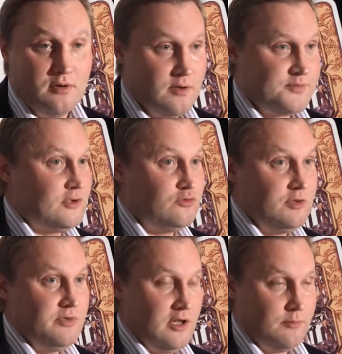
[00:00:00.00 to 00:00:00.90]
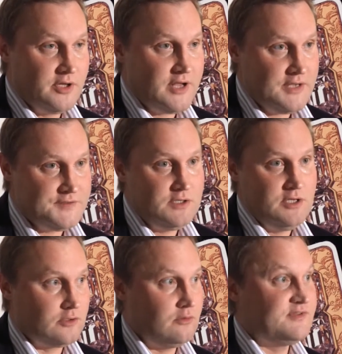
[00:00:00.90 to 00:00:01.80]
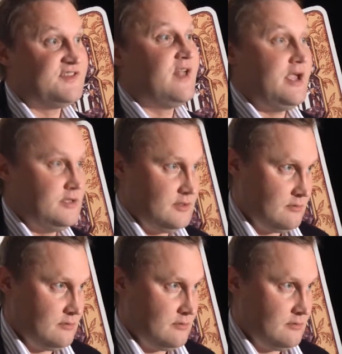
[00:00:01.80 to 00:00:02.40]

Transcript: в абсолютной мере обладаете и которые вы знаете.